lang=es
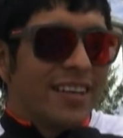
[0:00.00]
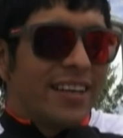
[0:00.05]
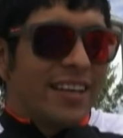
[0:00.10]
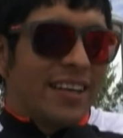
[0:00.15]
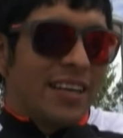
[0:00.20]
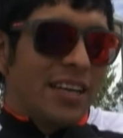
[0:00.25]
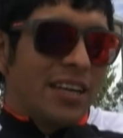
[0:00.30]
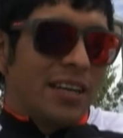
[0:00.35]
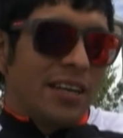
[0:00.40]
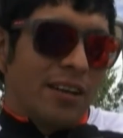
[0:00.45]

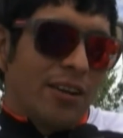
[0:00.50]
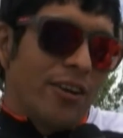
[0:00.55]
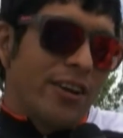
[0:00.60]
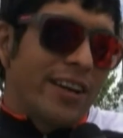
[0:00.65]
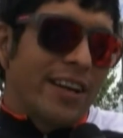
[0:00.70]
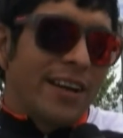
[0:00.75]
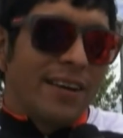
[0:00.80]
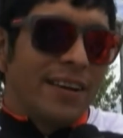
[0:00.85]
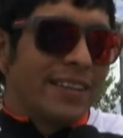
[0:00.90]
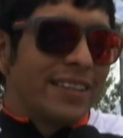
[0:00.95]
y
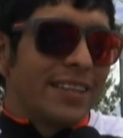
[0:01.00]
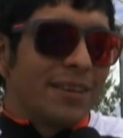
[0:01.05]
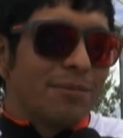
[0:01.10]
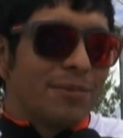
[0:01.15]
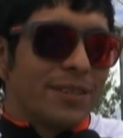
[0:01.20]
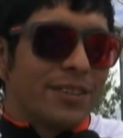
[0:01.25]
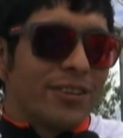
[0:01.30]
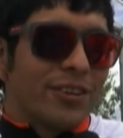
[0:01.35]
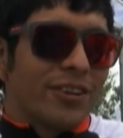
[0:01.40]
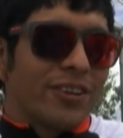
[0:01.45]
lógicamente
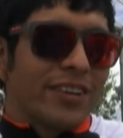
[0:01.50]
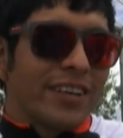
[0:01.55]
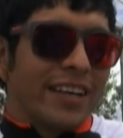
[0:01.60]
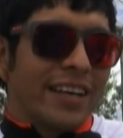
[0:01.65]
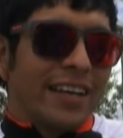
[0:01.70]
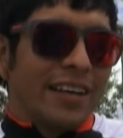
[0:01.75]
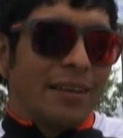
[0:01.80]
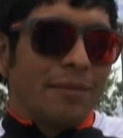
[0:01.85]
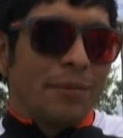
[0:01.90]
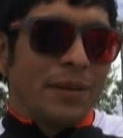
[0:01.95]
pues yo creo
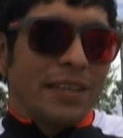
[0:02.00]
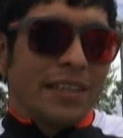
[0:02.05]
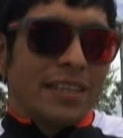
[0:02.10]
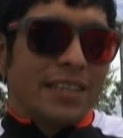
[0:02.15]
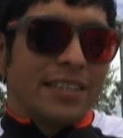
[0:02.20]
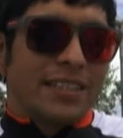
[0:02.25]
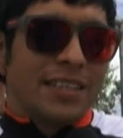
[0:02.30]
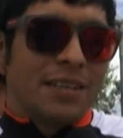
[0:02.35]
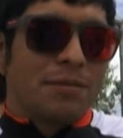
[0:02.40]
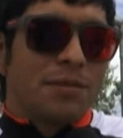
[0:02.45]
que
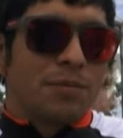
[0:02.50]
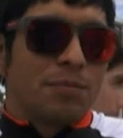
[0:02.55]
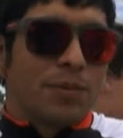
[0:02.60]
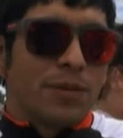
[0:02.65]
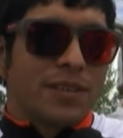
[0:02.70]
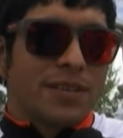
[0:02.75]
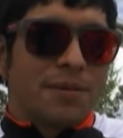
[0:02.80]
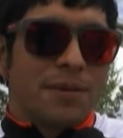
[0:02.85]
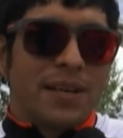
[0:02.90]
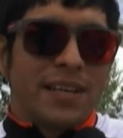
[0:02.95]
mientras estén mis
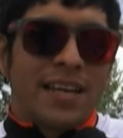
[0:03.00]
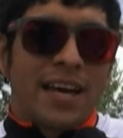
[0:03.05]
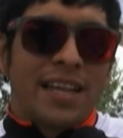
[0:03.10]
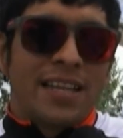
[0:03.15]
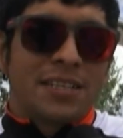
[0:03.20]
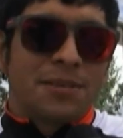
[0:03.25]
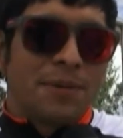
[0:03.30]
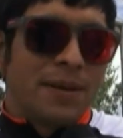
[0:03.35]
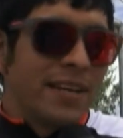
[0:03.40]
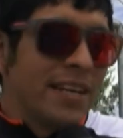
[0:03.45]

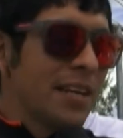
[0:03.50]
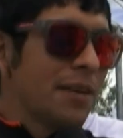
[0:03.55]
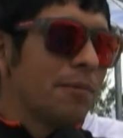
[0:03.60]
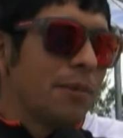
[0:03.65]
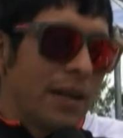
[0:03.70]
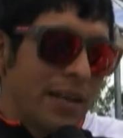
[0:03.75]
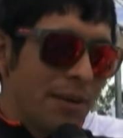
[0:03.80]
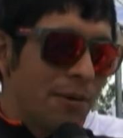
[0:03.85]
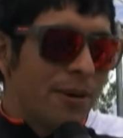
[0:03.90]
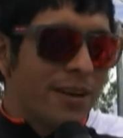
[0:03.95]
posibilidades venir,
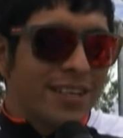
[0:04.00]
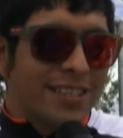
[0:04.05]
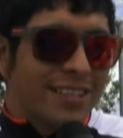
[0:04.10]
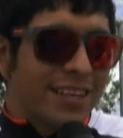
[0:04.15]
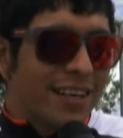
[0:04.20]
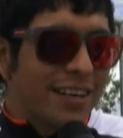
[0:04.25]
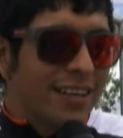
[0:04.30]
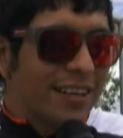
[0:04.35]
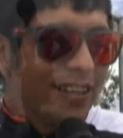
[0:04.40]
aquí voy a estar